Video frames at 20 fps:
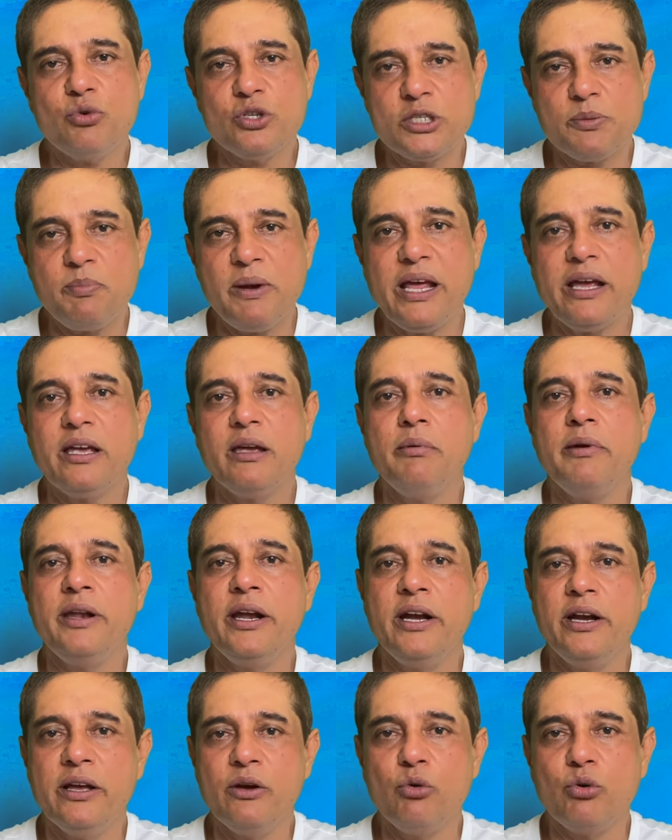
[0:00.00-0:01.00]
उस प्ले की भी
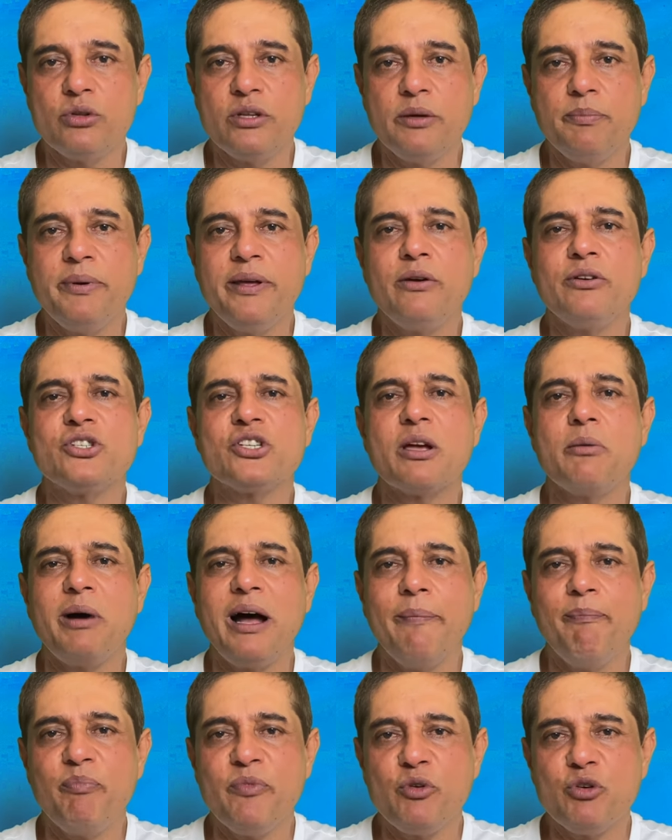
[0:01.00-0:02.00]
रीडिंग होती फिर उसके
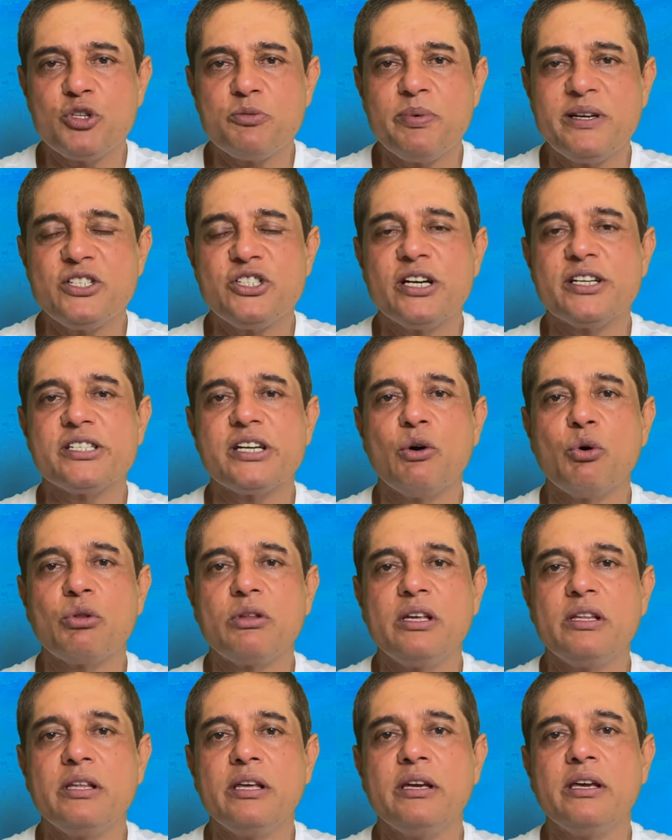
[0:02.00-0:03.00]
बाद में उस पर चर्चा
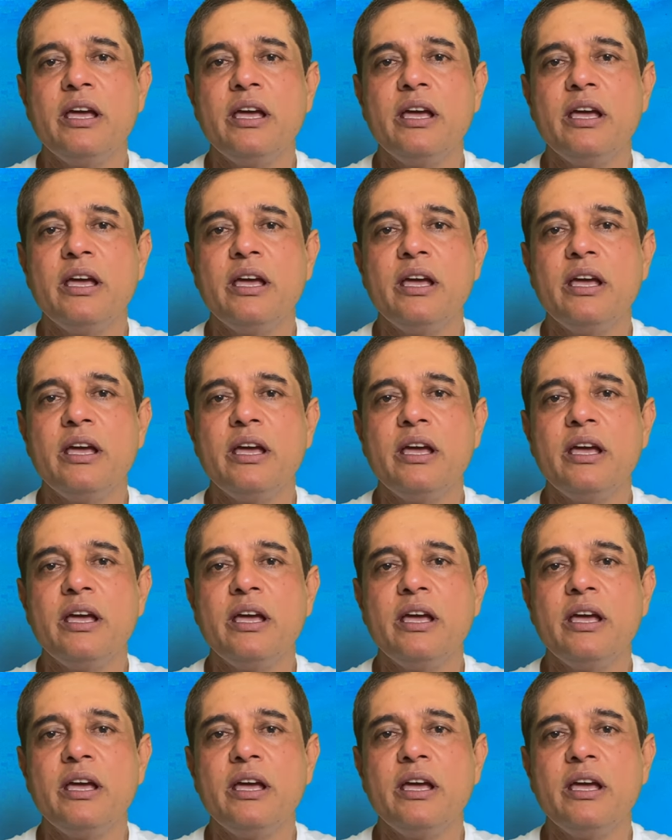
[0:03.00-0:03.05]
होती थी